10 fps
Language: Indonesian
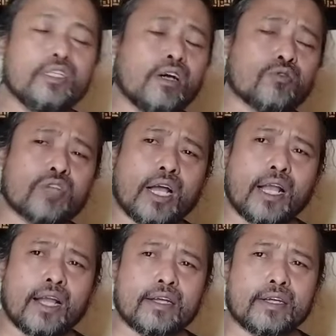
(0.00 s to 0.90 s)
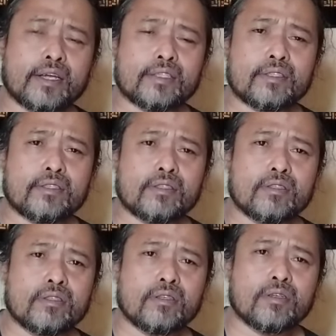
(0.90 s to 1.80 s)
jadi tidak usah kaget
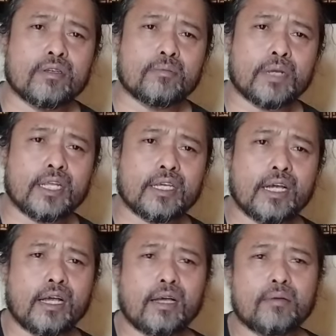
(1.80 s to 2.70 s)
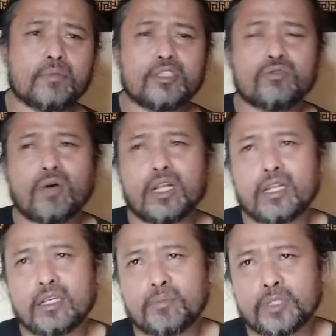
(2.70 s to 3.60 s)
mereka
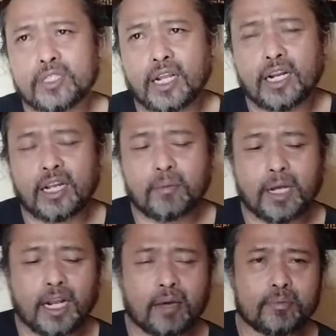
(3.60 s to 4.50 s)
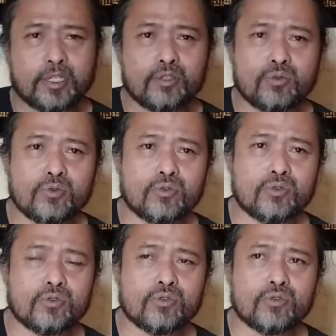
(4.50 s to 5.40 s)
menjual kebesaran nama Nabi itu
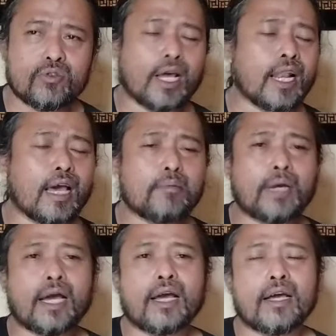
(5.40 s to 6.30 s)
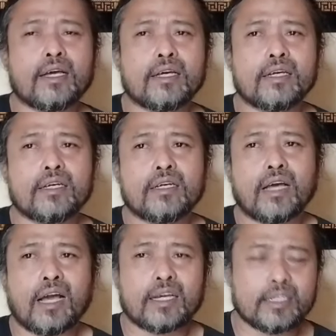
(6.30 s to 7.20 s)
udah lama
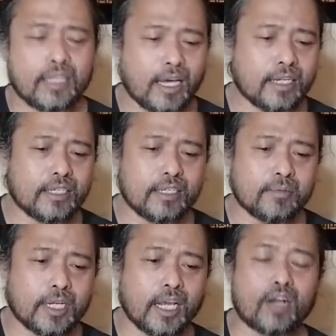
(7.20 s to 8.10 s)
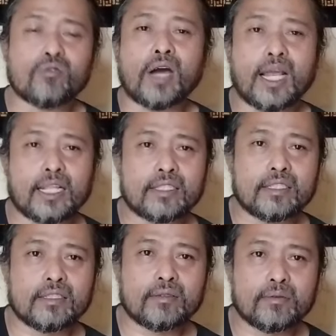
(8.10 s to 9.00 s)
akhirnya hari ini mereka kualat
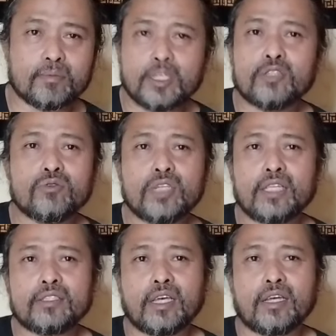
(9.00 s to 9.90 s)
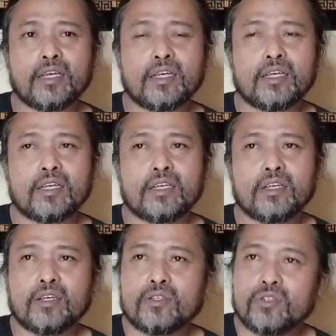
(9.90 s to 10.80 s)
begitu saja
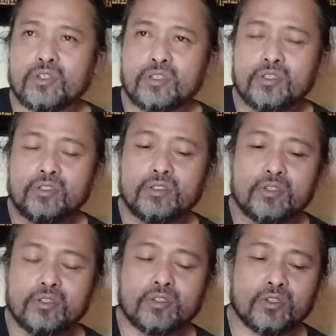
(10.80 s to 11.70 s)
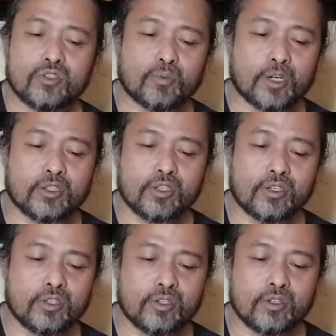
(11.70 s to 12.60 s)
jadi seperti